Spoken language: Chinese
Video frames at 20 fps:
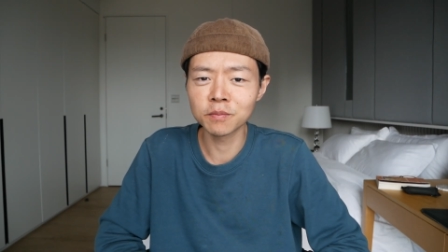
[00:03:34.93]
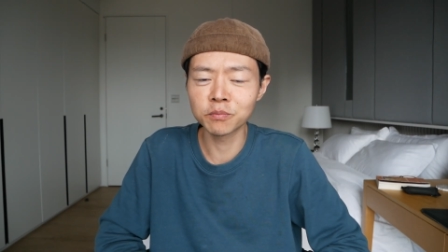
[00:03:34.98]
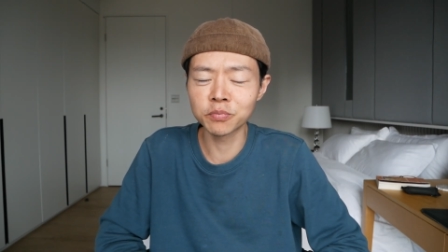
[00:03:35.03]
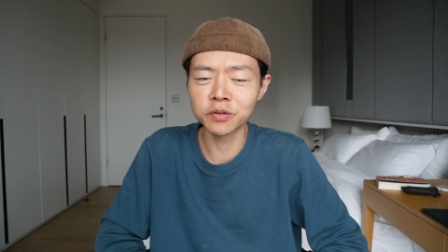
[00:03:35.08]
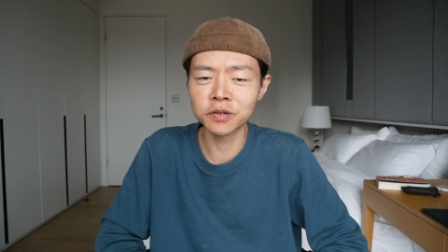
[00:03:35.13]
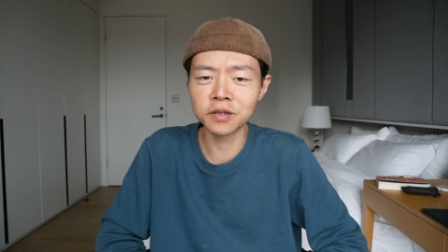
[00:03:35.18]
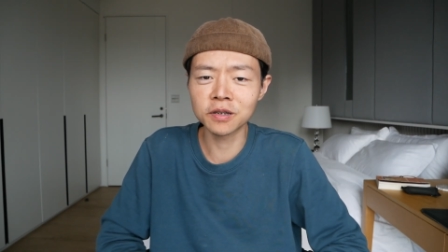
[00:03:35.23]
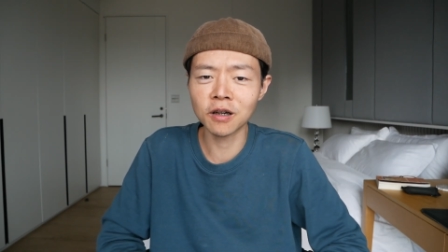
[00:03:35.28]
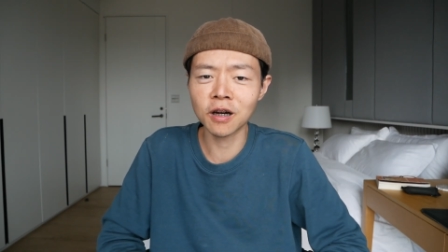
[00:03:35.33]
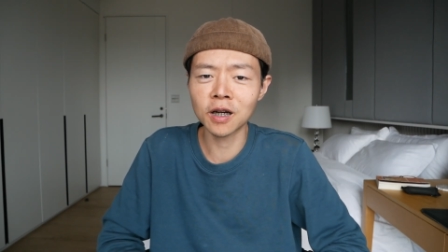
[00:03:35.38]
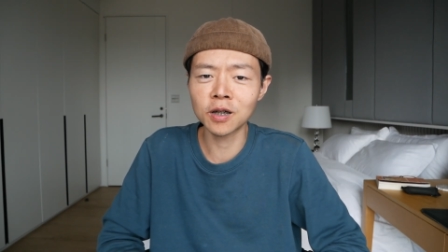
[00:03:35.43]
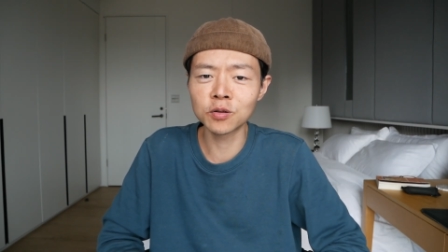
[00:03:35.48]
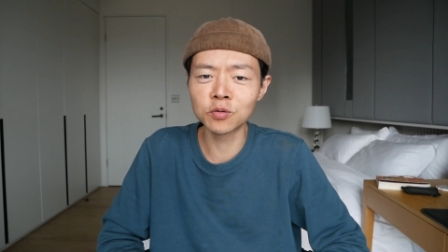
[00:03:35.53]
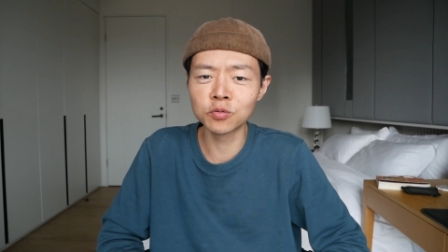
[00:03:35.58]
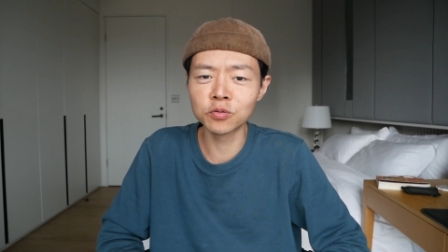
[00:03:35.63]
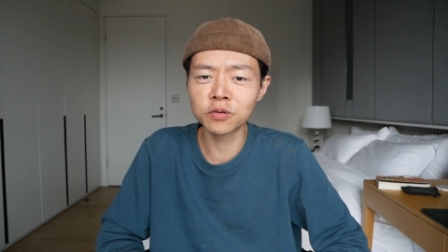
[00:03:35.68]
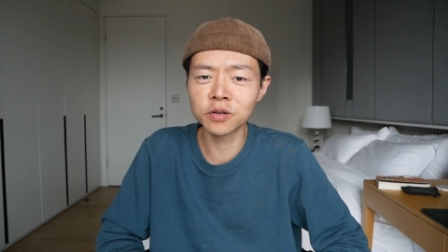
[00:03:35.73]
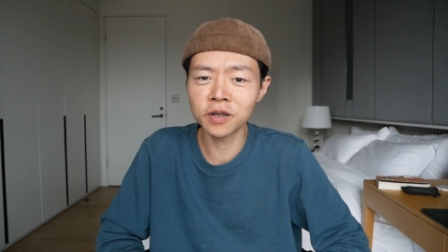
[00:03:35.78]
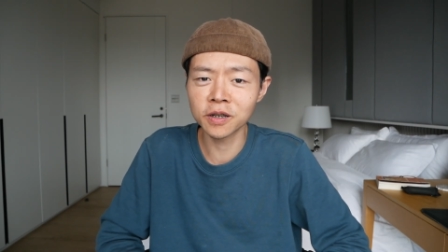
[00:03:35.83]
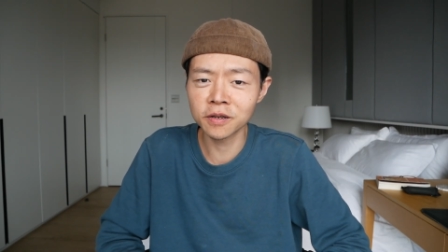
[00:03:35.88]
不知道他
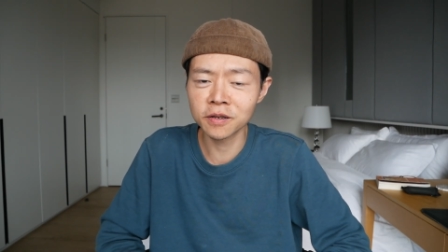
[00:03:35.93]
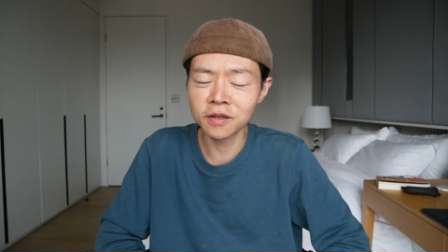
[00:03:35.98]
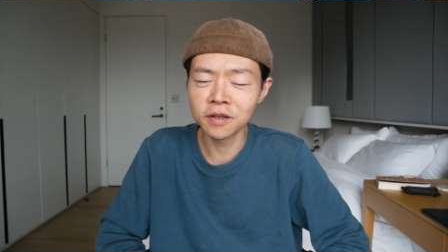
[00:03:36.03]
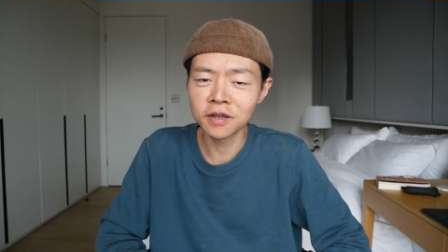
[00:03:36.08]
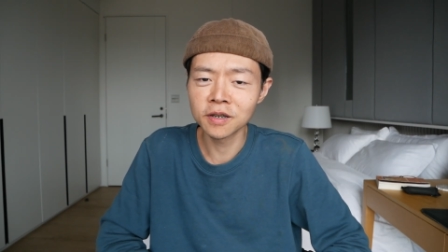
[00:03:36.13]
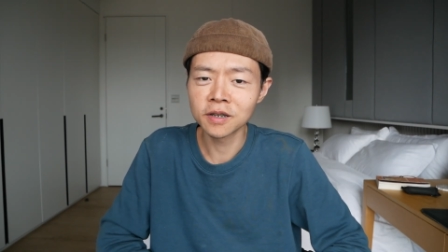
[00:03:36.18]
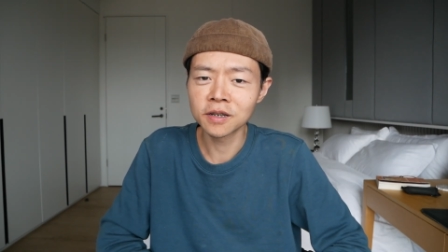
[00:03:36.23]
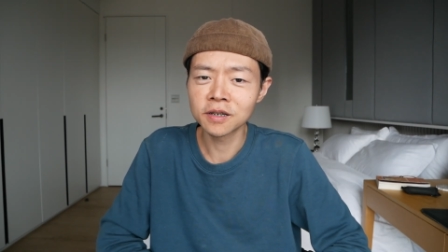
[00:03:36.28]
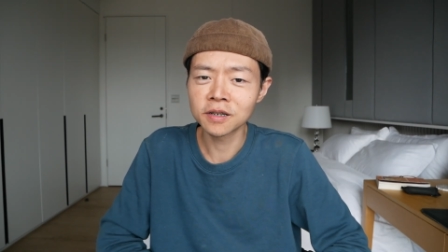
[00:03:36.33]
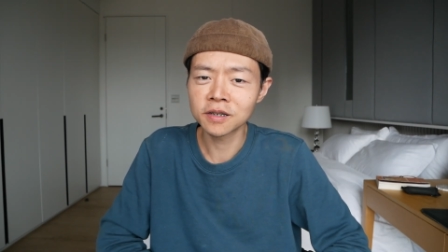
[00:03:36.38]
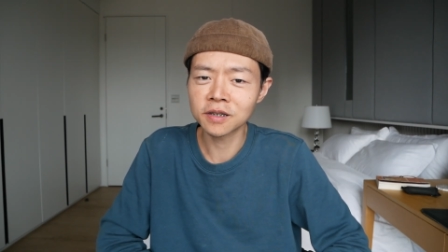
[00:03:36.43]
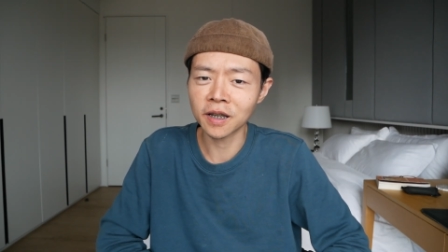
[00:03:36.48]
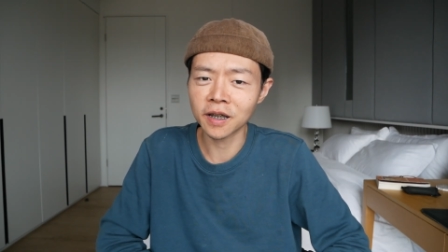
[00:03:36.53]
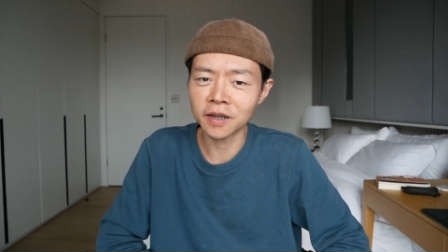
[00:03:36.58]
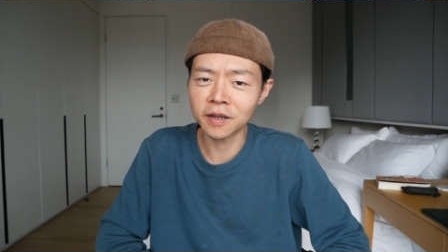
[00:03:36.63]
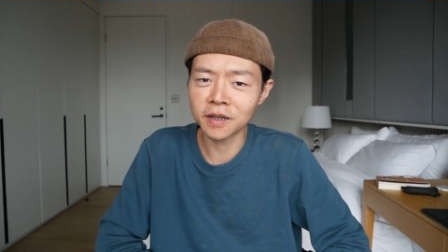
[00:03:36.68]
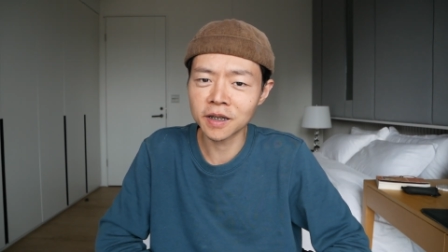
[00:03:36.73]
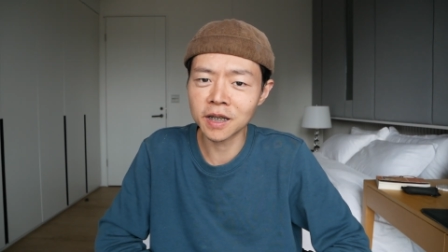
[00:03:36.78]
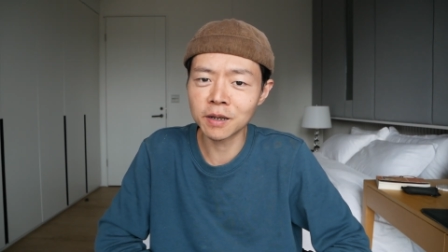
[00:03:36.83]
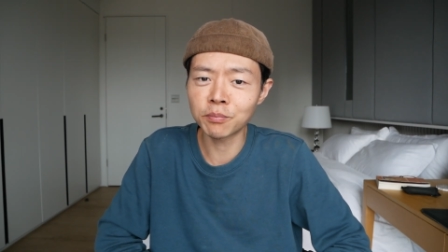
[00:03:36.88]
如何
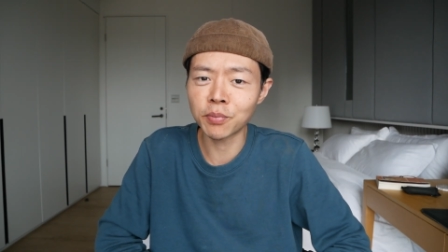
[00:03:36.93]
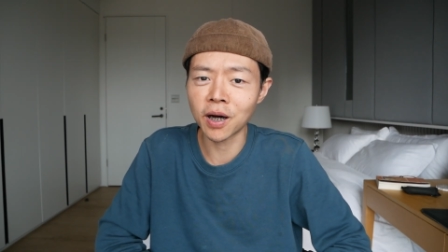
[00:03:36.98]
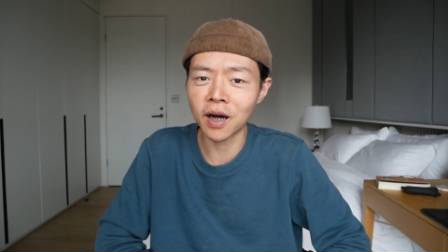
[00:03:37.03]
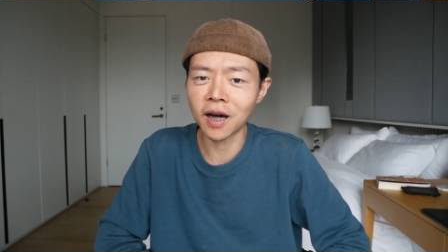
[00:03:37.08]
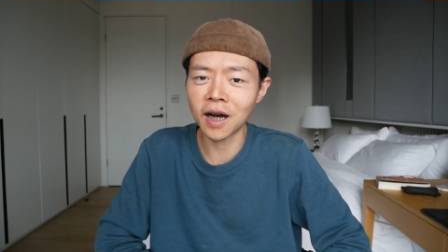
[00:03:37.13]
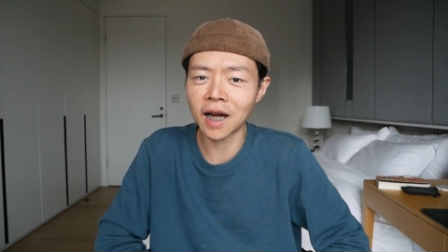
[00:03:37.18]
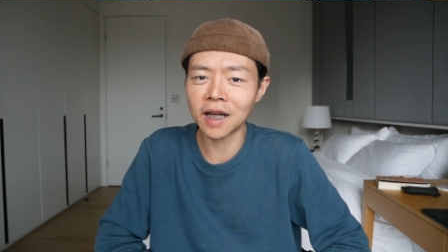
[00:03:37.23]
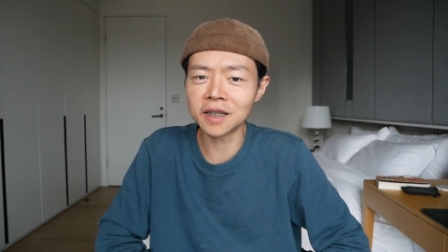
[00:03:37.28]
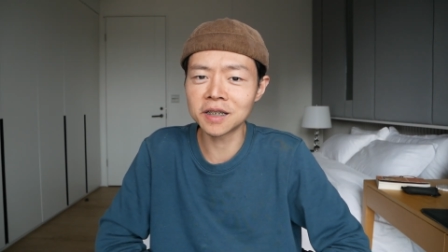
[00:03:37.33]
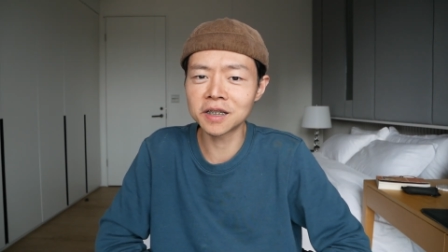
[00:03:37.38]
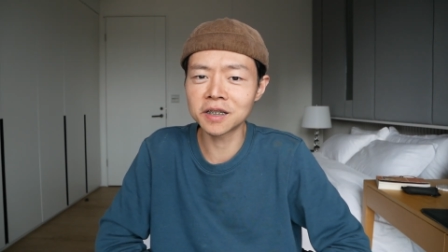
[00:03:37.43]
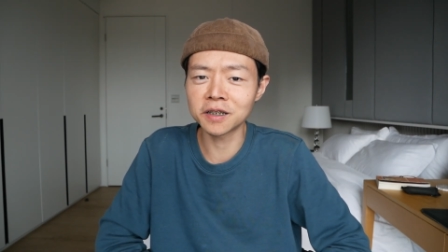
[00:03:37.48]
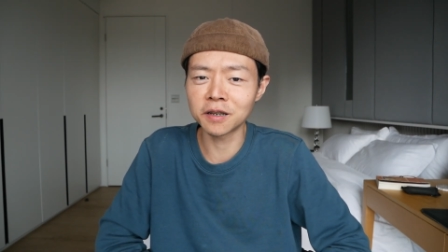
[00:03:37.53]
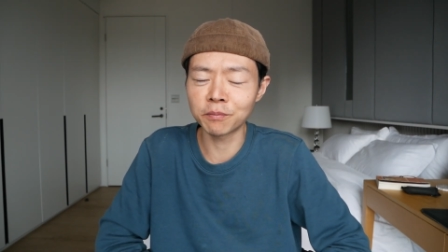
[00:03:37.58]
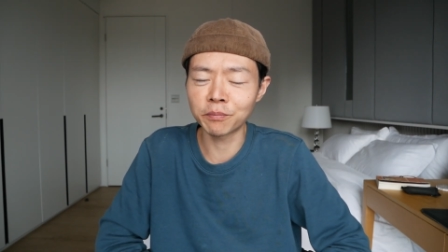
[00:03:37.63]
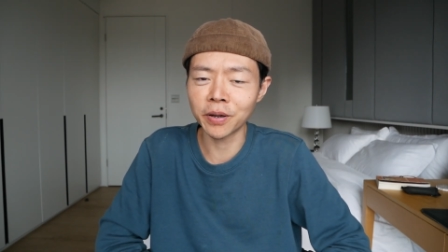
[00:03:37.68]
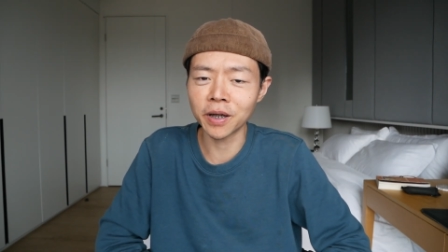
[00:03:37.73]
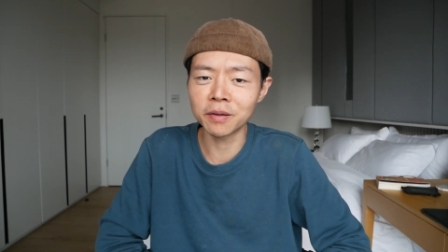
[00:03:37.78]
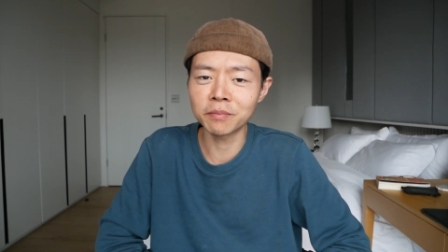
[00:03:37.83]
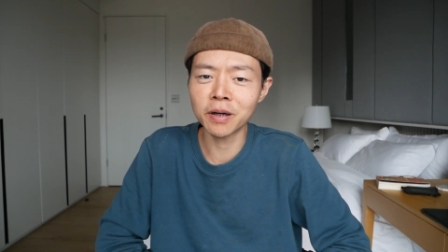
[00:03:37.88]
在一旁安静的
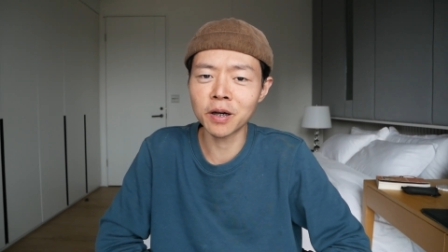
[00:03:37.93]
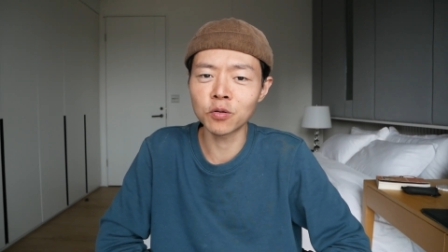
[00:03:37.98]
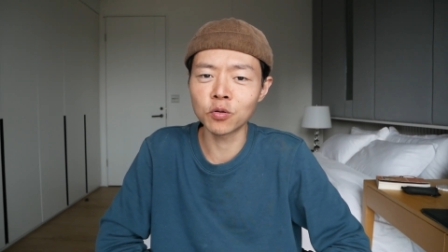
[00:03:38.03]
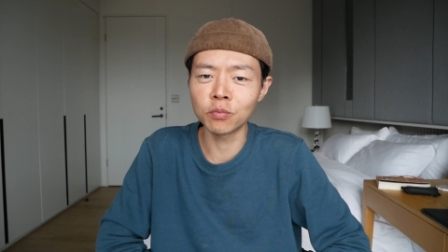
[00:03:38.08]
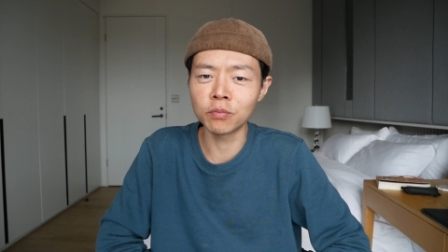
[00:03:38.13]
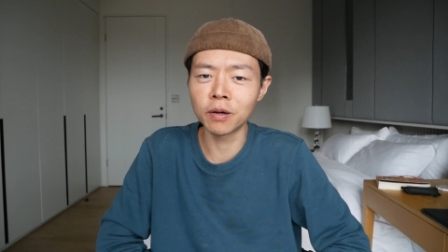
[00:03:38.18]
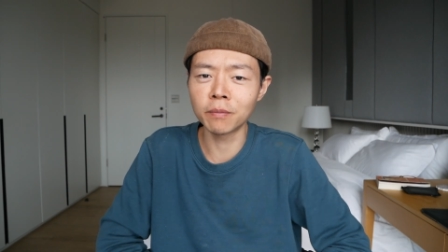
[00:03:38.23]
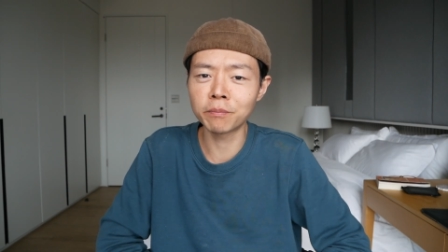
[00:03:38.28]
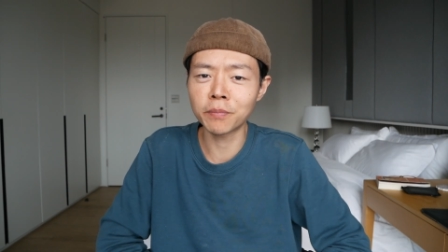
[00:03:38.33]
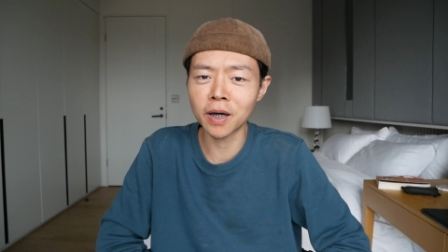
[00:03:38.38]
陪伴我们，